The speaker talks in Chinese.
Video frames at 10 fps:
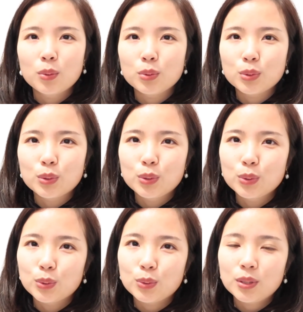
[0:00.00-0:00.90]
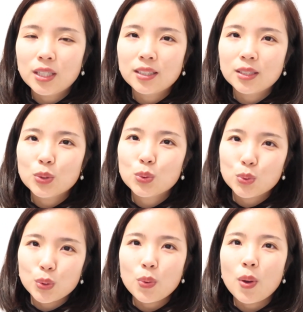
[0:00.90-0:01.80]
我觉得就让
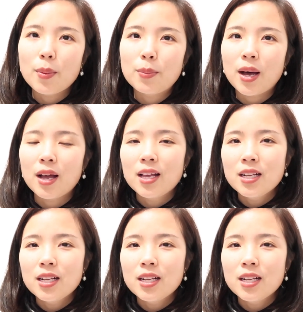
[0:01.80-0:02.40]
随缘吧。